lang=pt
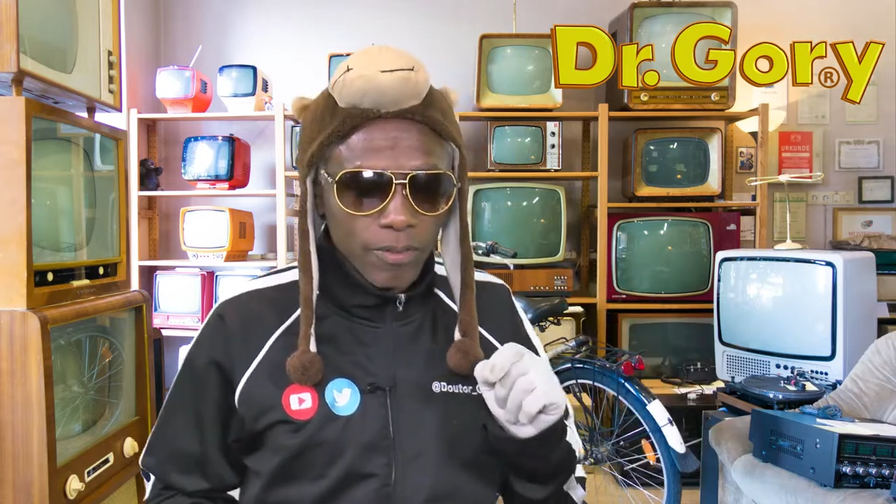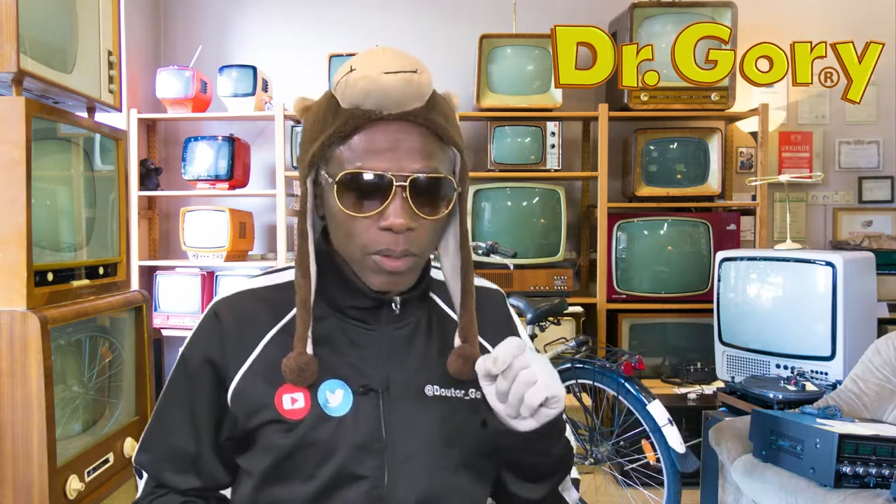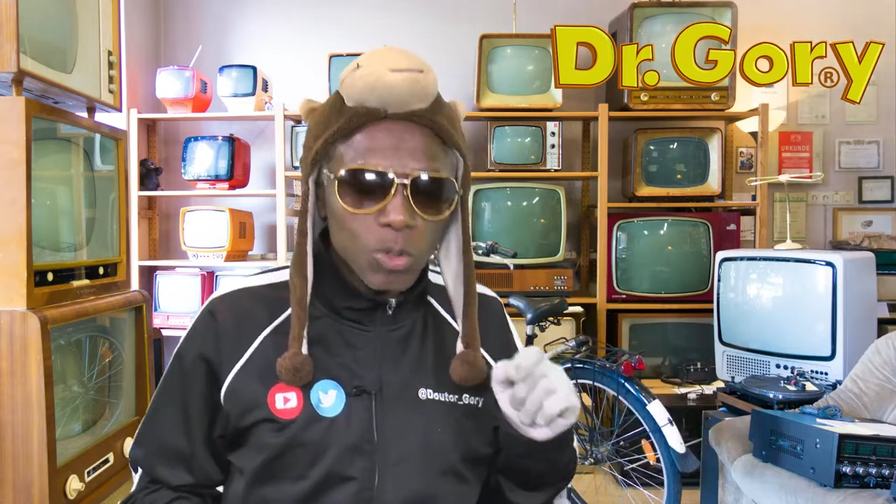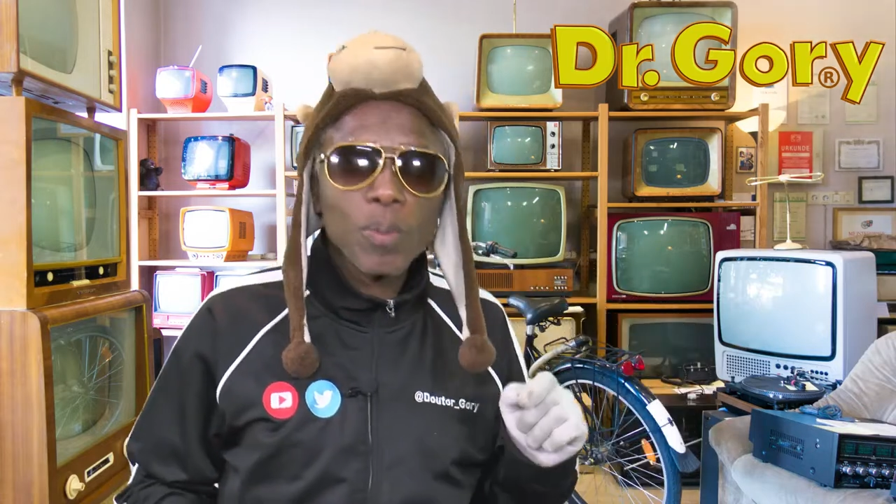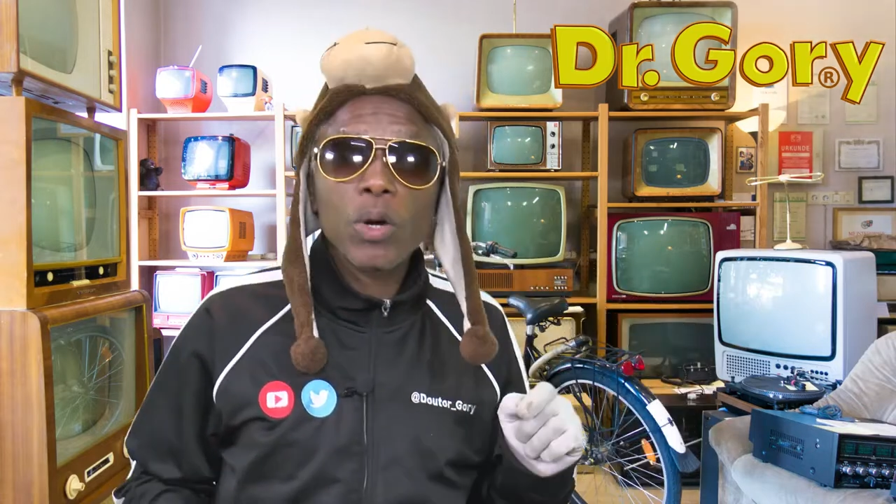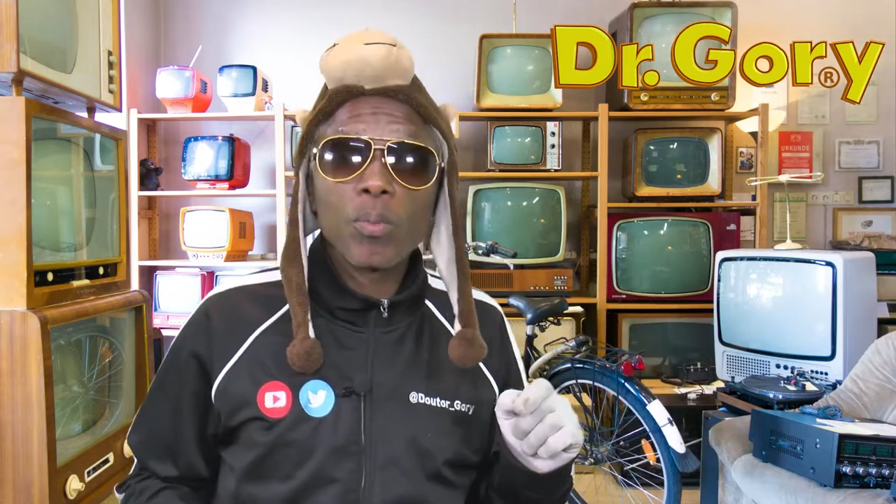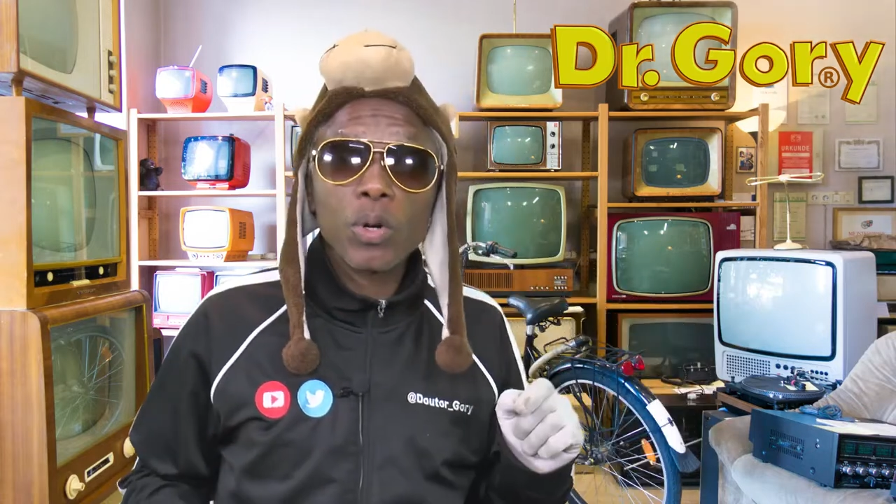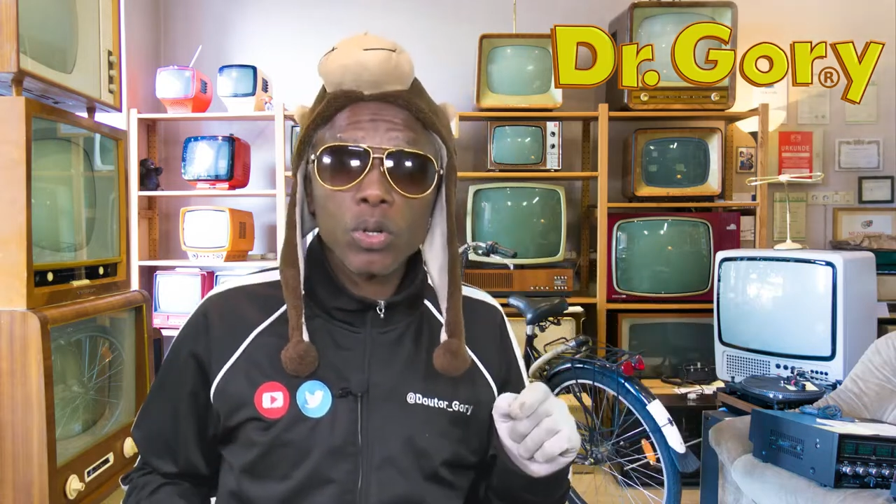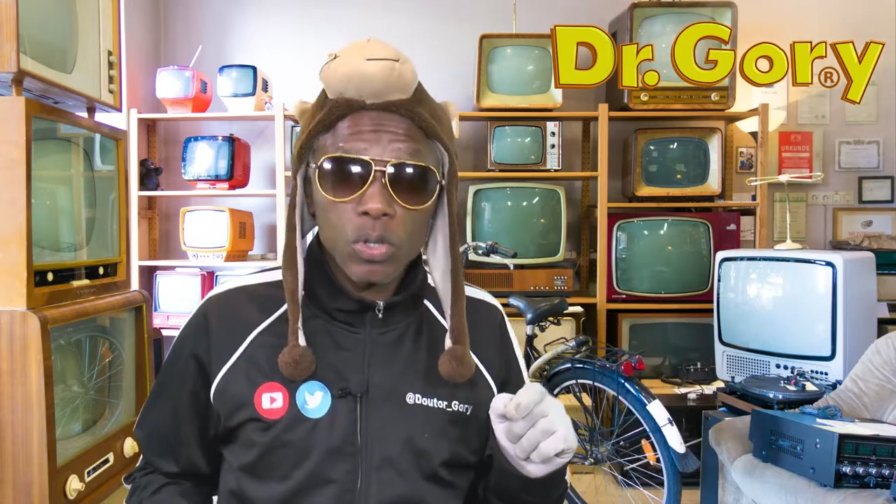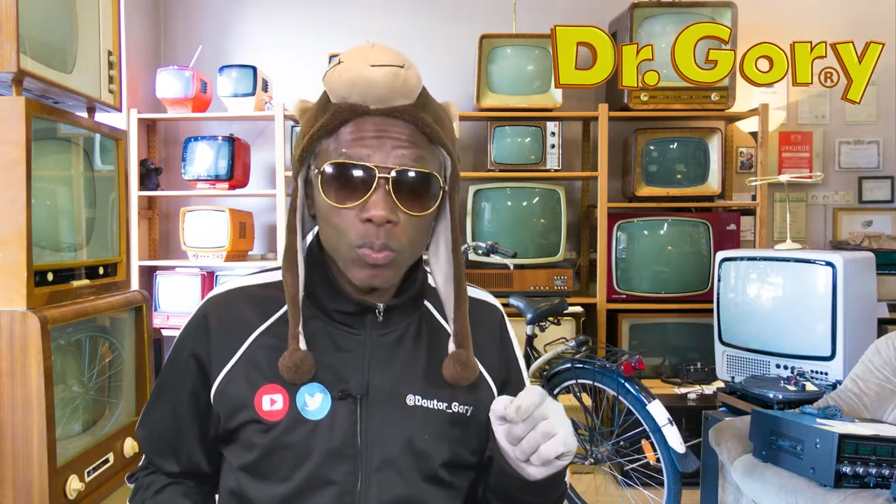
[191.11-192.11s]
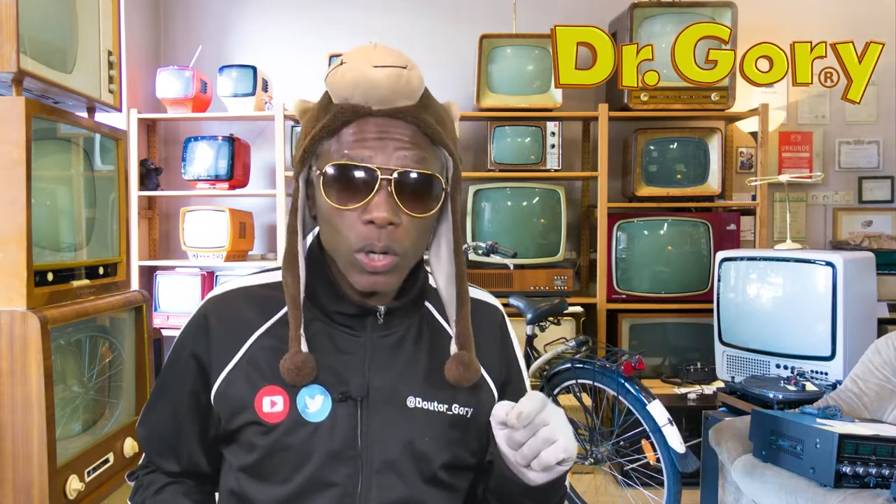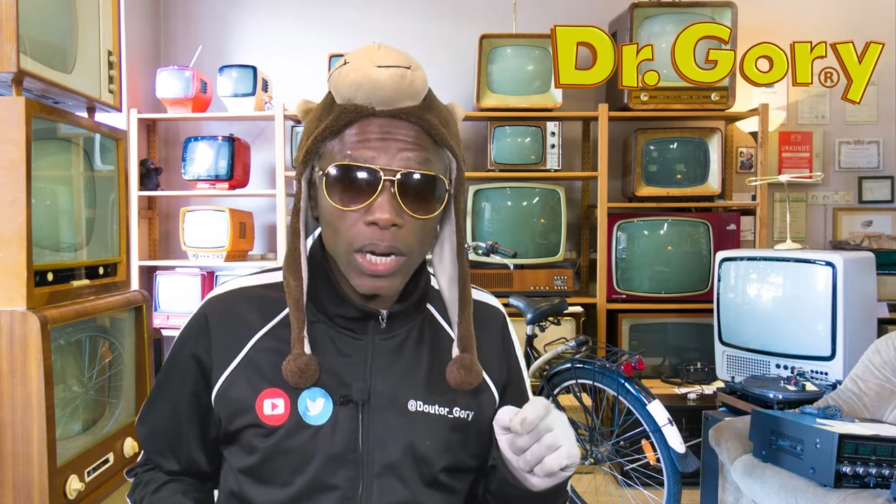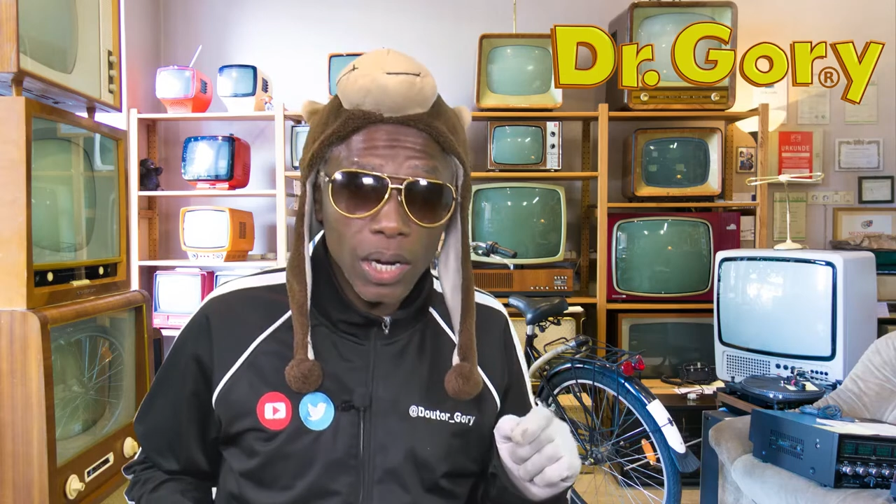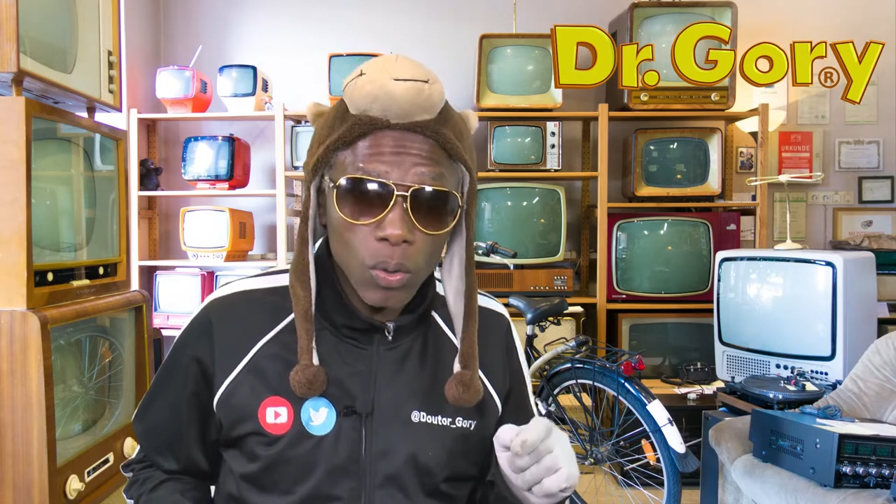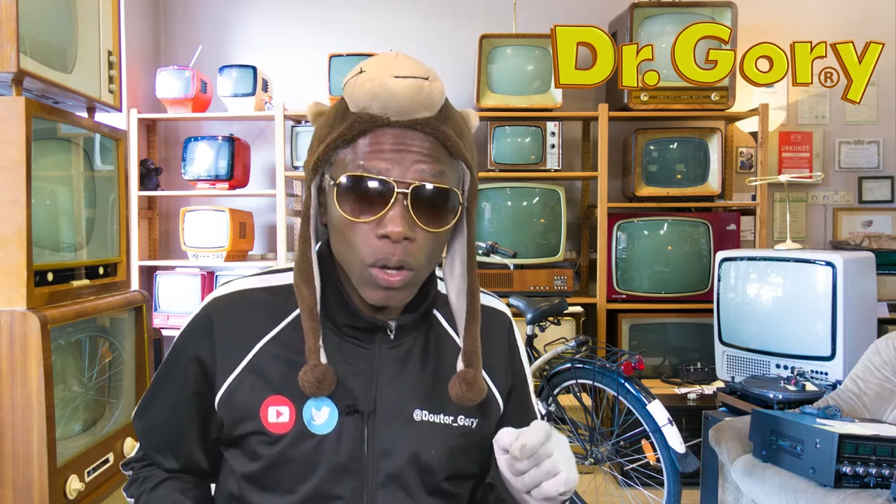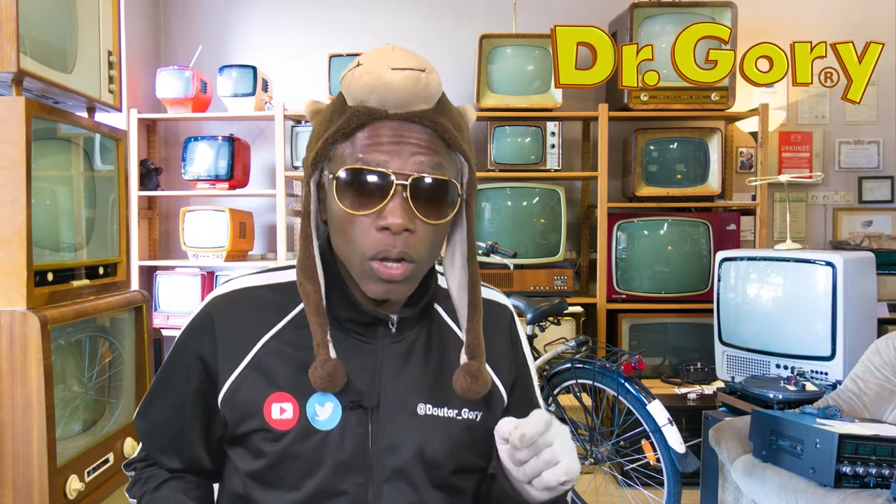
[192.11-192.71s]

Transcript: Vamos para o próximo canal.